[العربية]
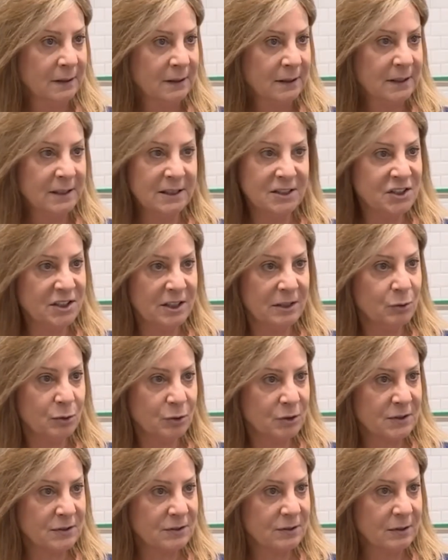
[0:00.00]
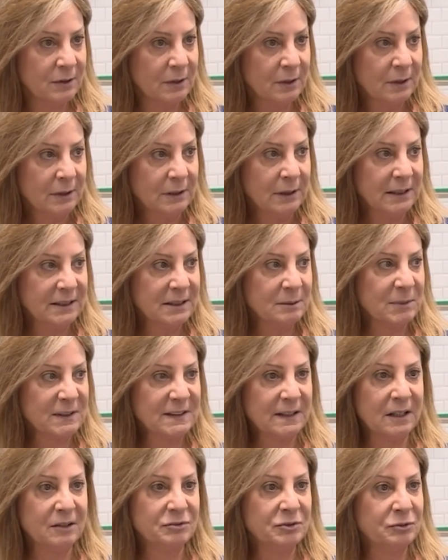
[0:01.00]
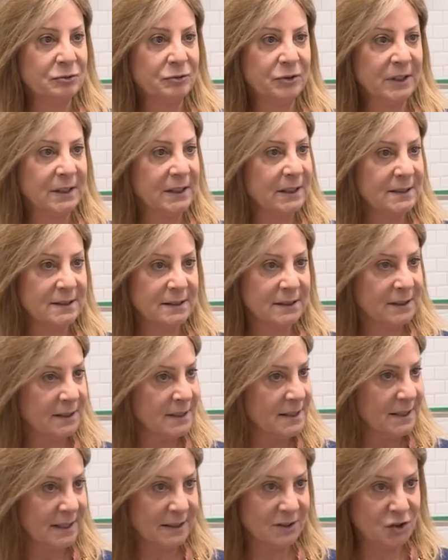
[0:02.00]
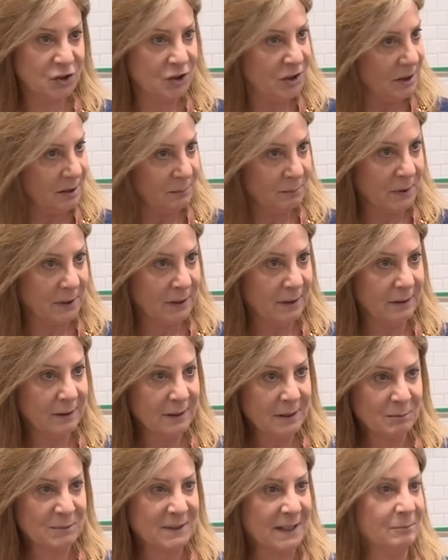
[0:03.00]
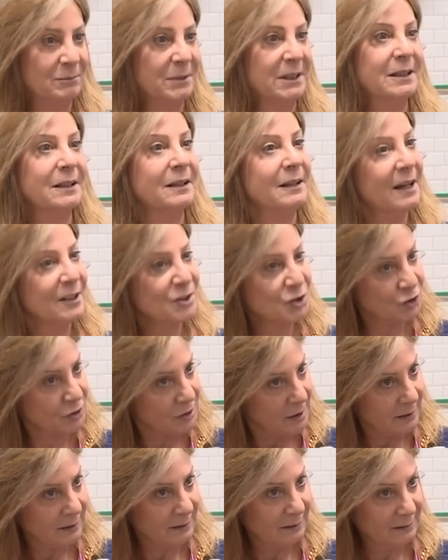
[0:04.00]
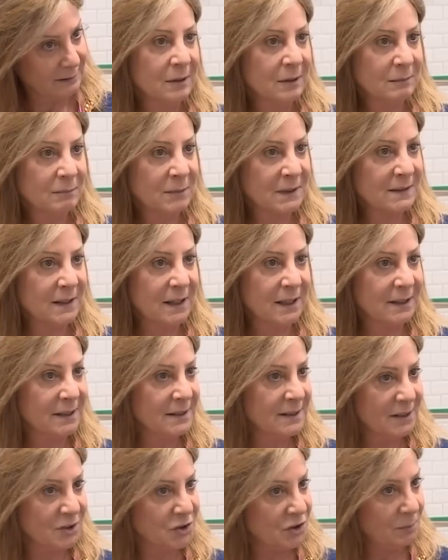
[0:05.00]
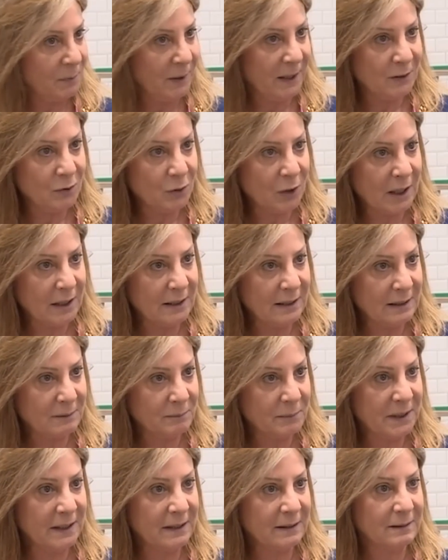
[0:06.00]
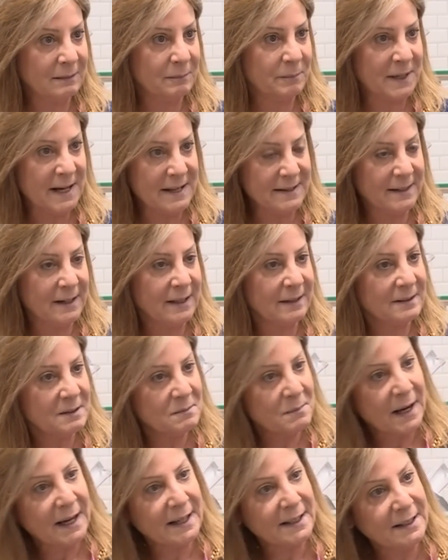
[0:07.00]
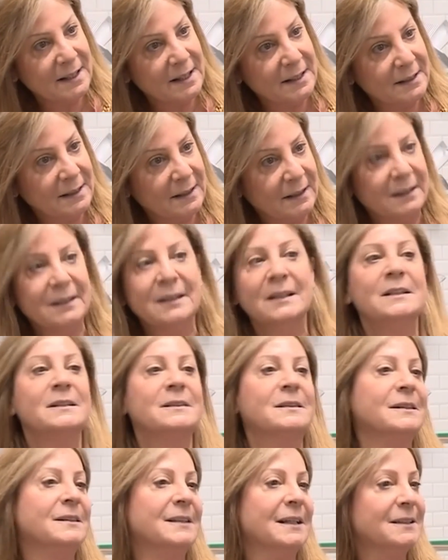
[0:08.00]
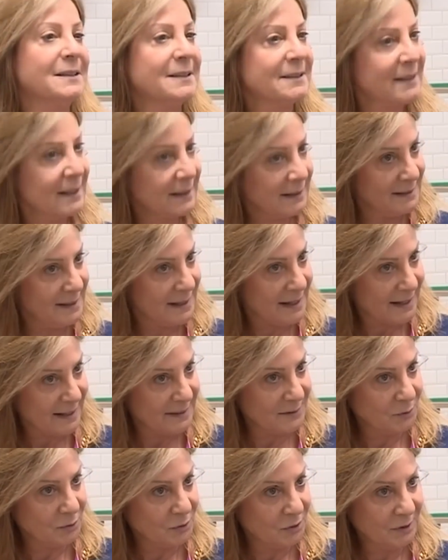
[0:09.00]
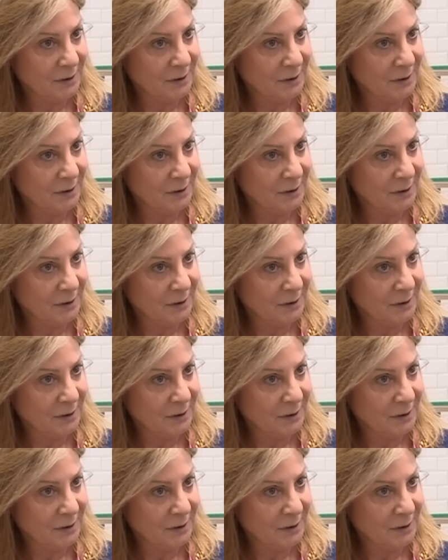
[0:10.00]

كل شيء لوكس يعني مثلا في فواكه كثير كنا نجيبها مثلا مثل القشطة مثلا كنا نجيب حلو على البيت براندات معينة صرنا نستغني عنهم